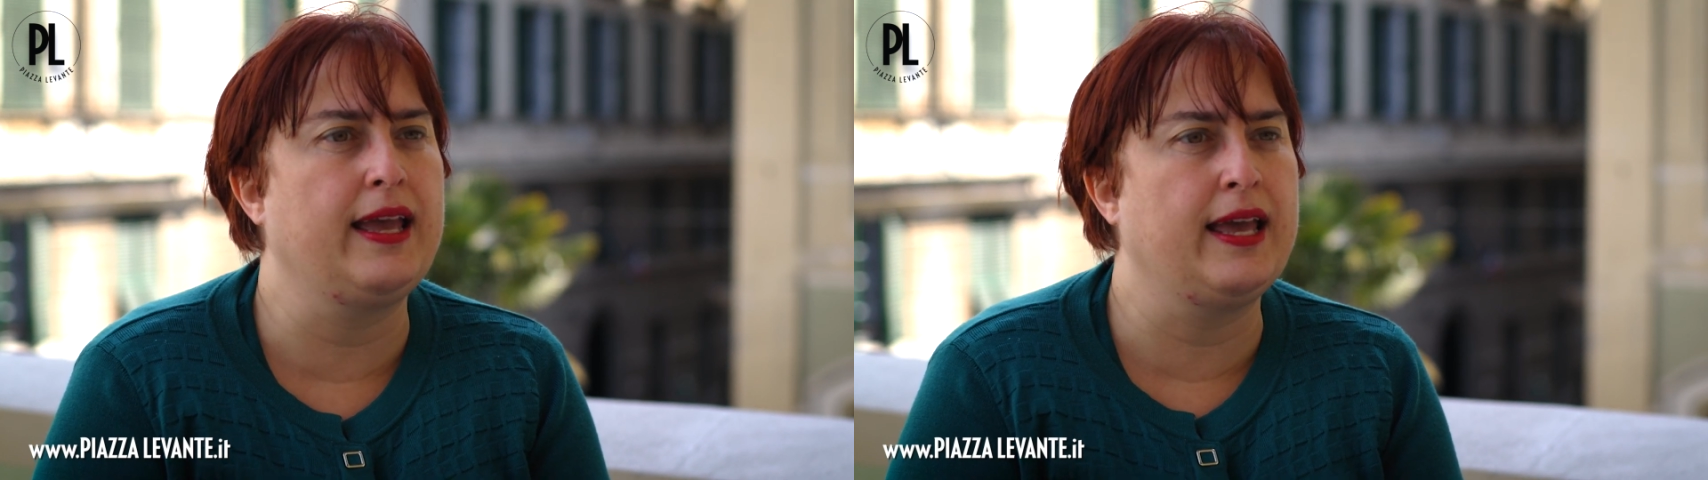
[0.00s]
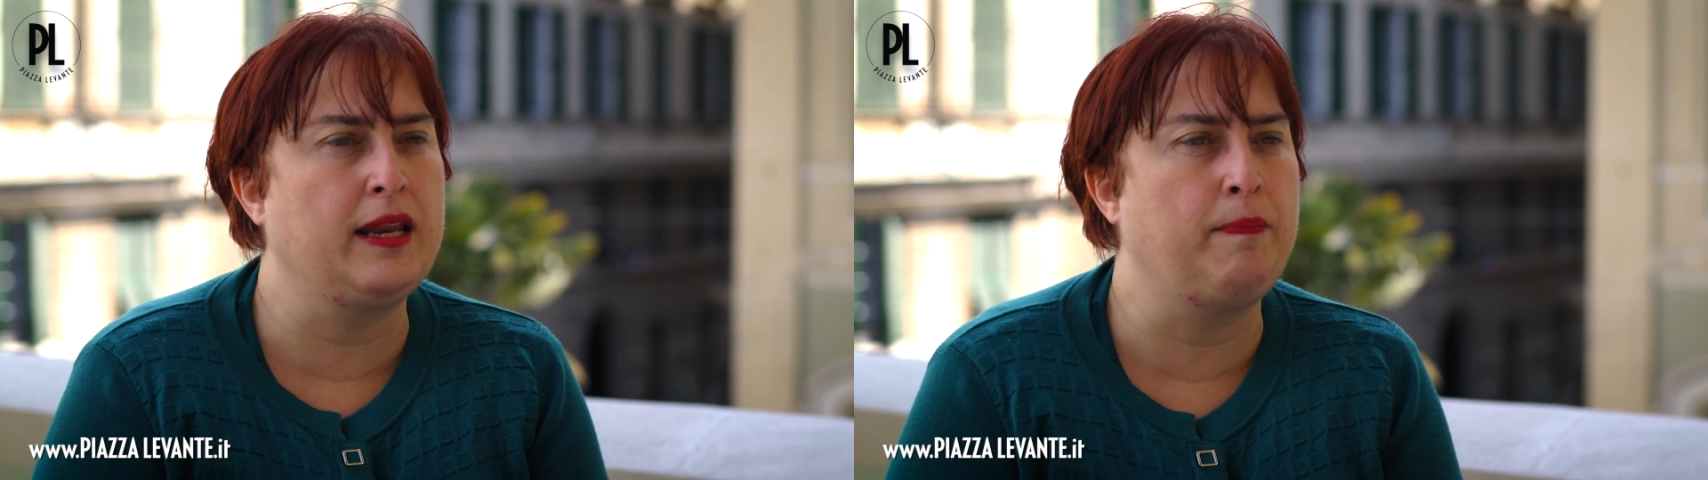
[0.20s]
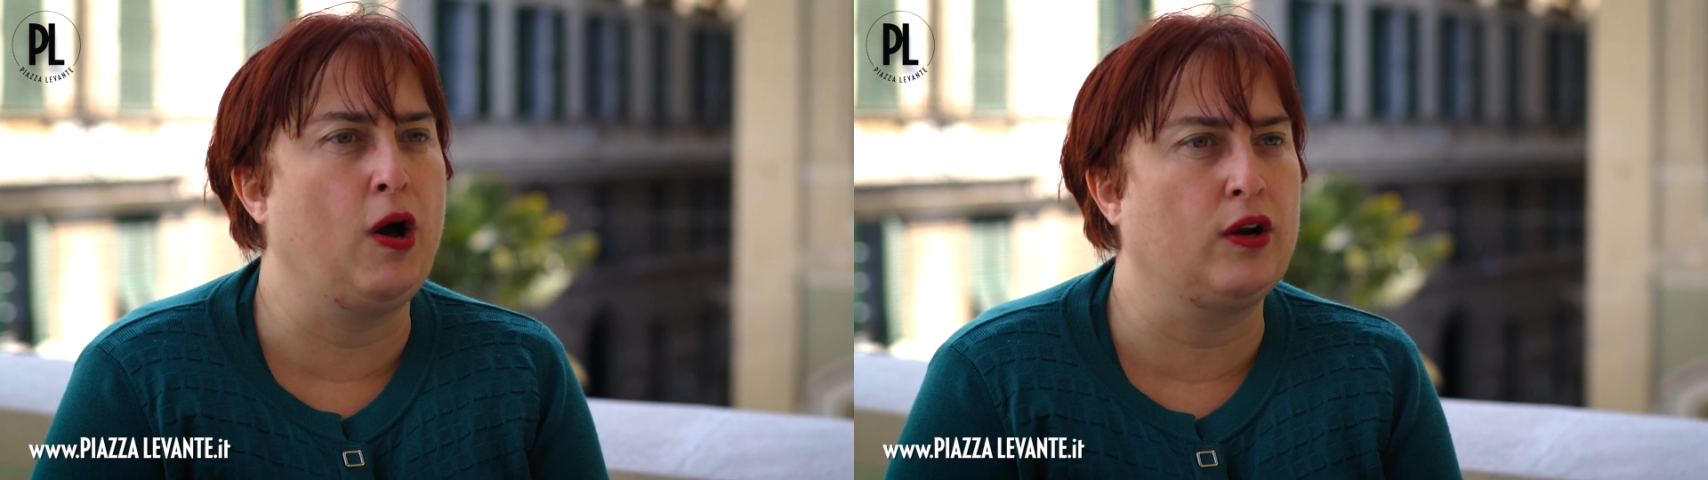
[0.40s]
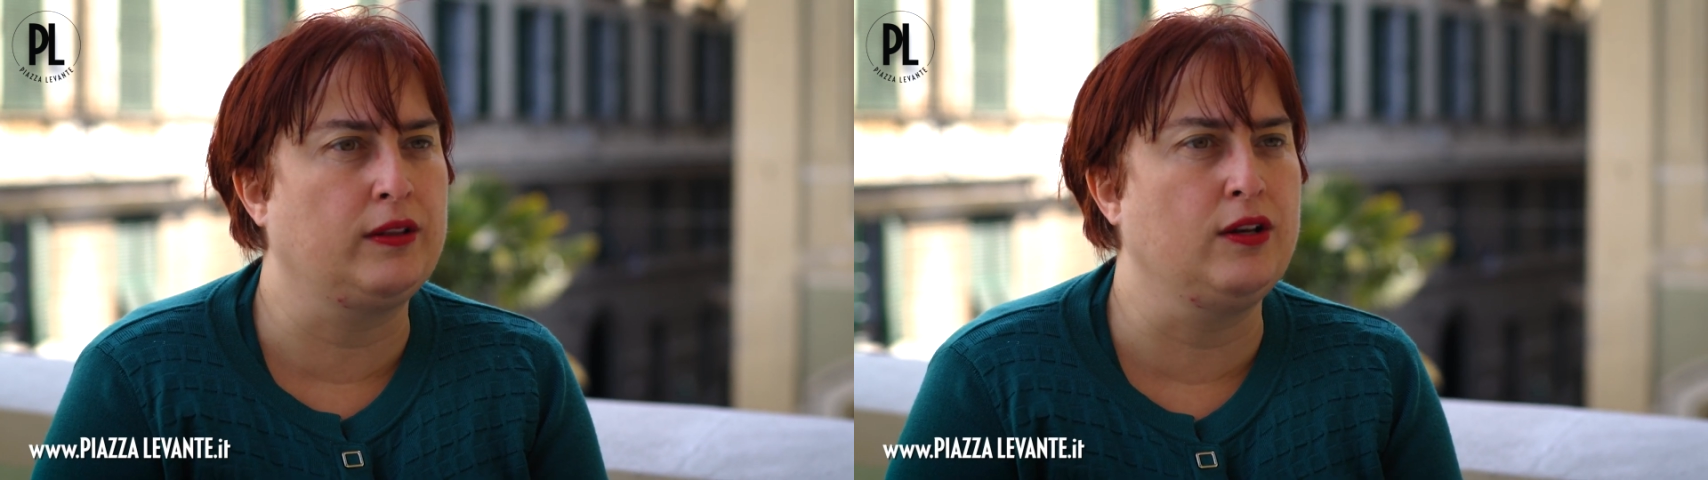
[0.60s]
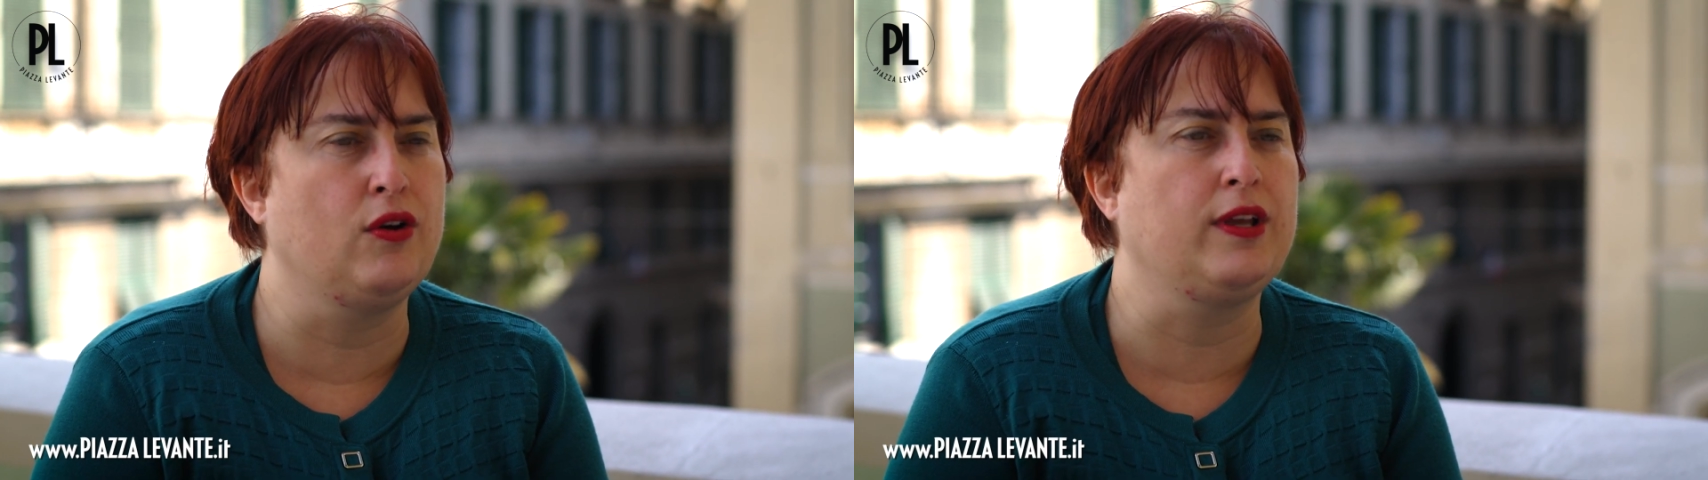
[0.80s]
e
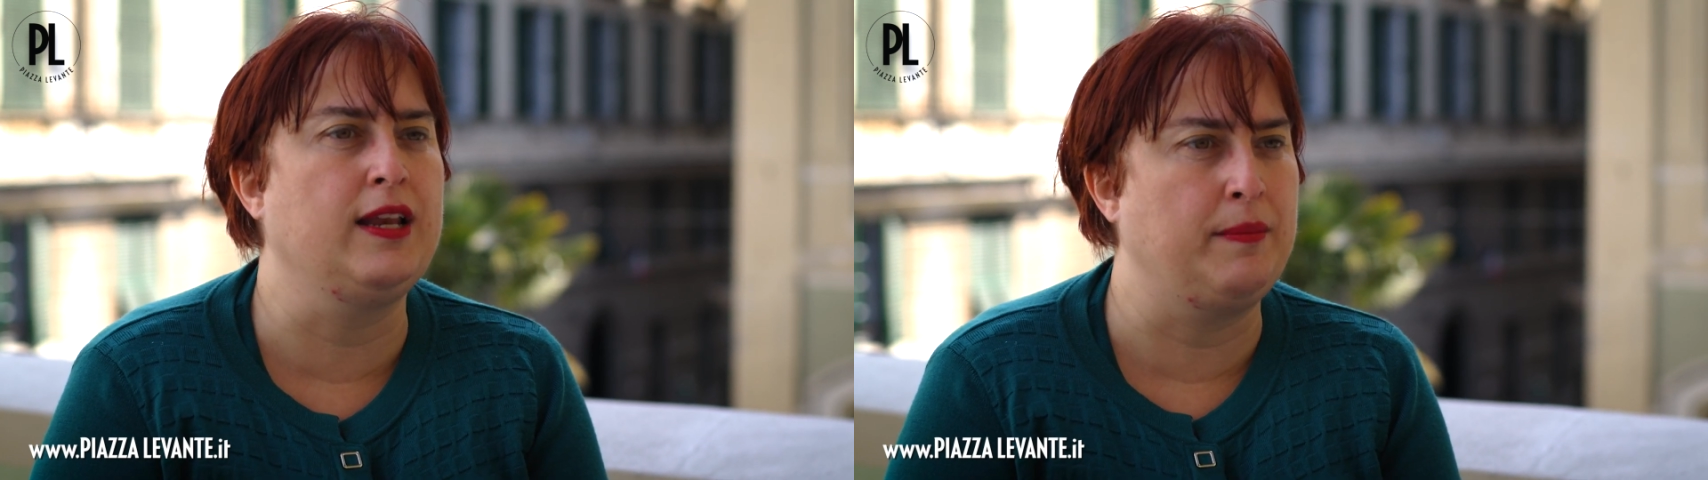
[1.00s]
riportino in